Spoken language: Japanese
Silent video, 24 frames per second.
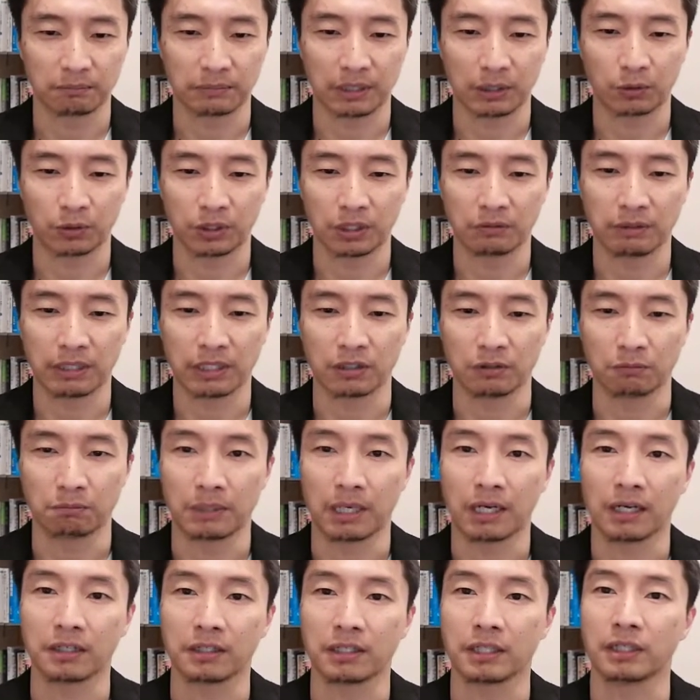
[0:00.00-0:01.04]
まあ、これいわゆる
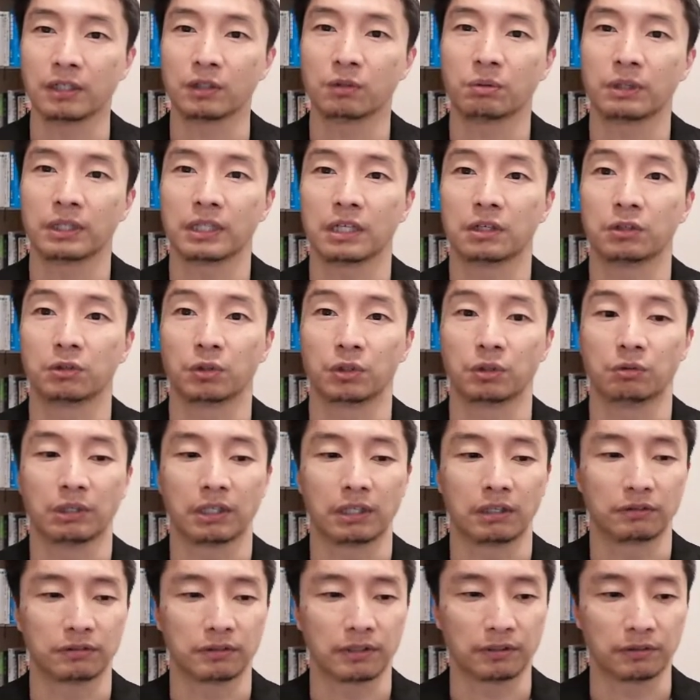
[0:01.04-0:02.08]
マーケティングファネルと言わ
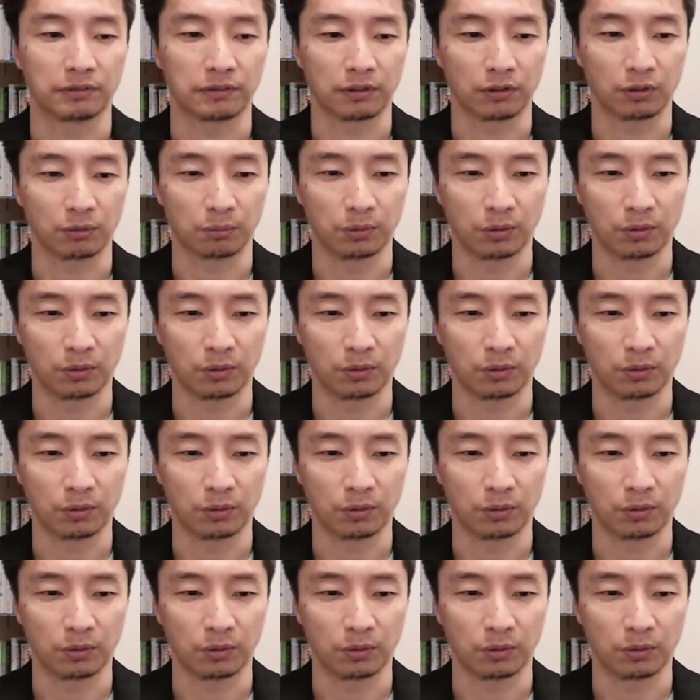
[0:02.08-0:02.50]
れるやつなんですけど